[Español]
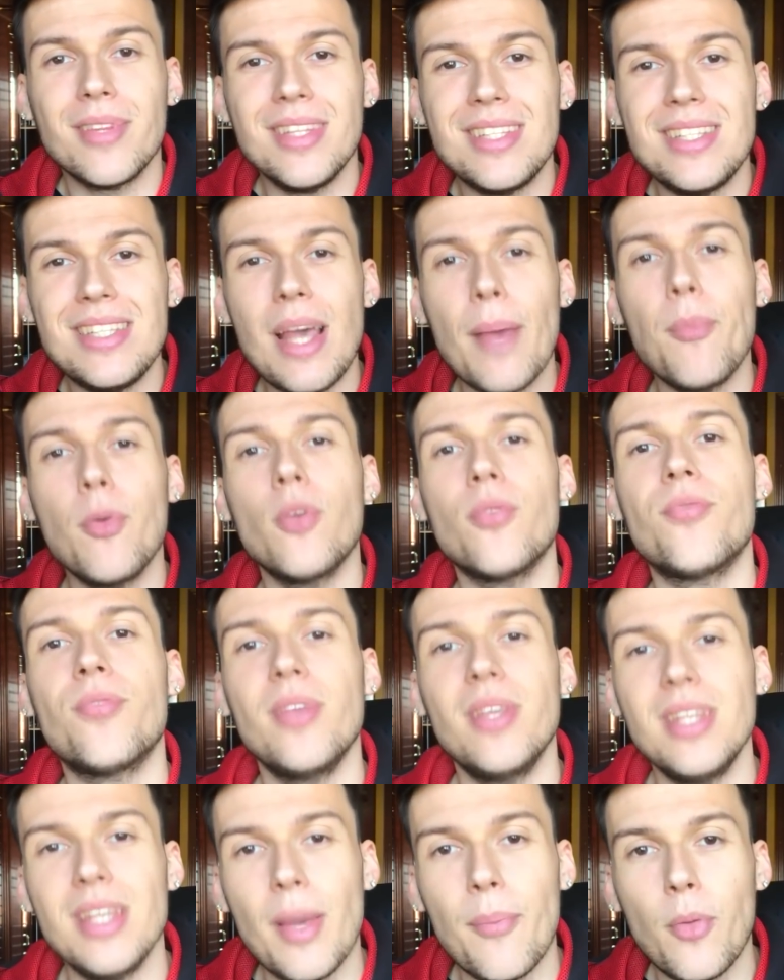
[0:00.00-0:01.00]
ya por
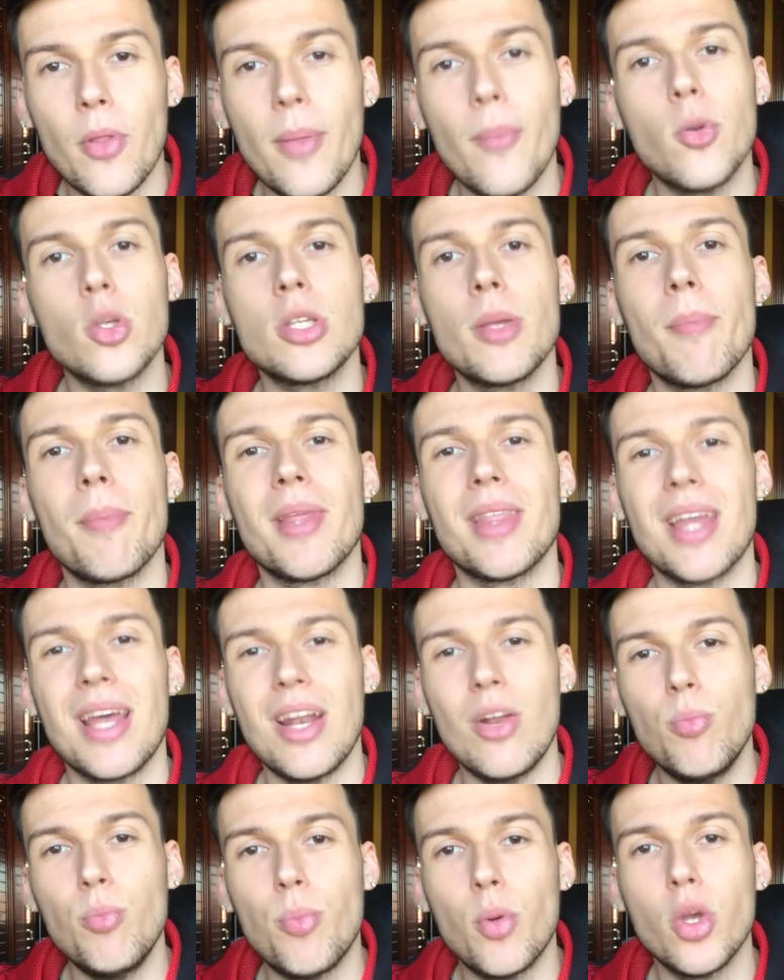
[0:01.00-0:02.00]
fin ya podemos
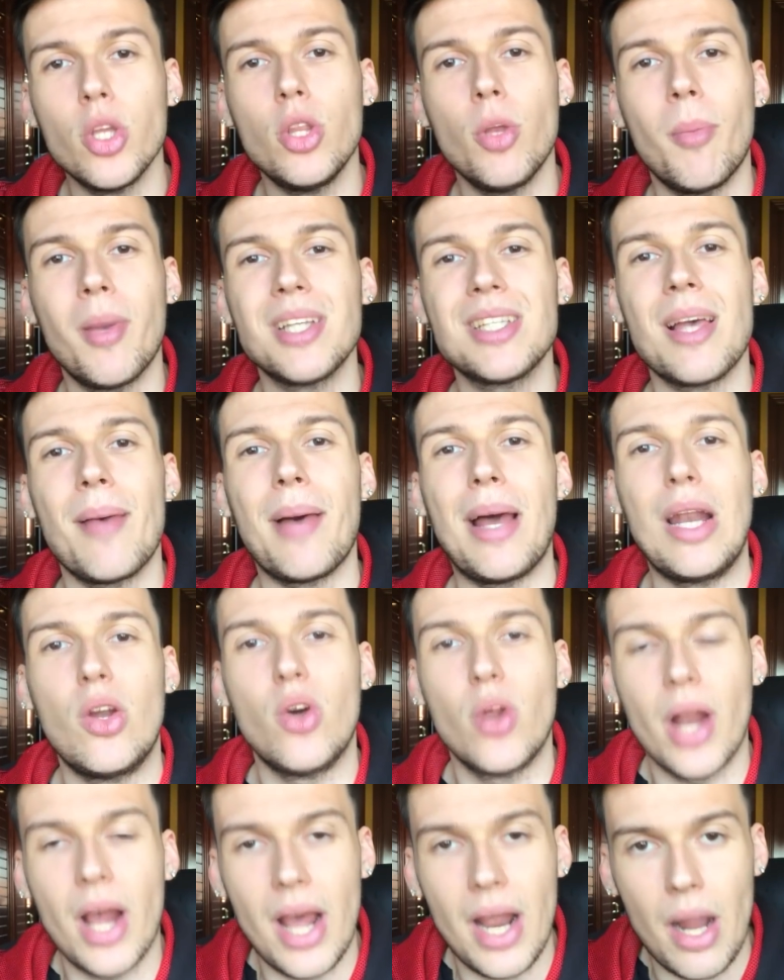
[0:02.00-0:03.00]
empezar un poquito más a
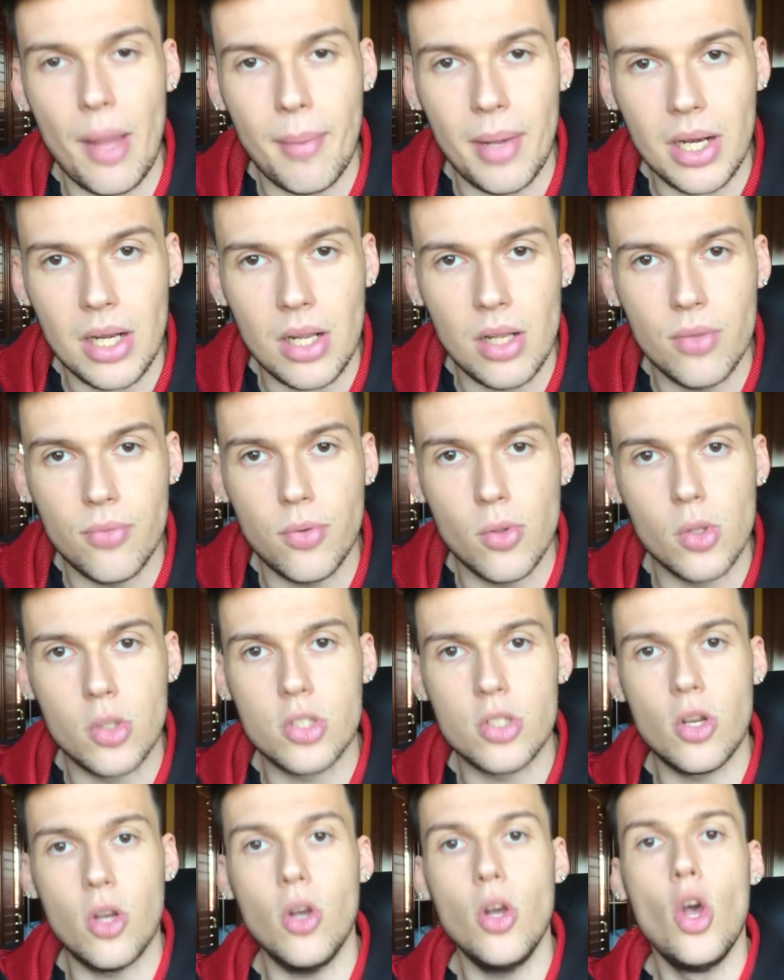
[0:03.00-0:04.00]
valorar a Markel
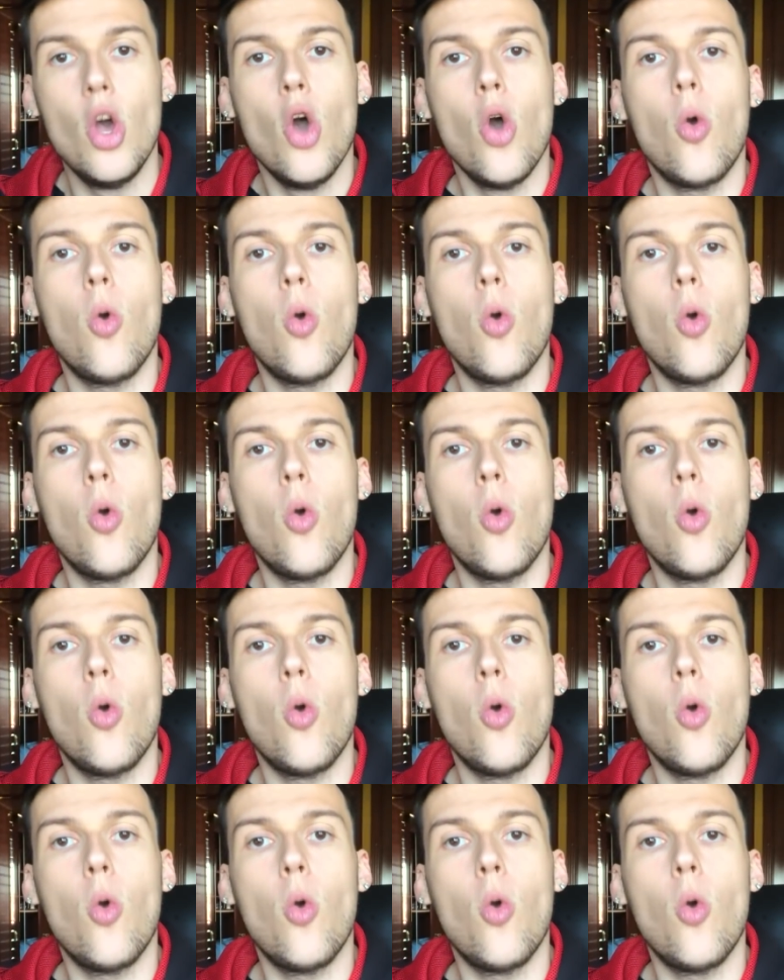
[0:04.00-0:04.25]
Foods, ¿no?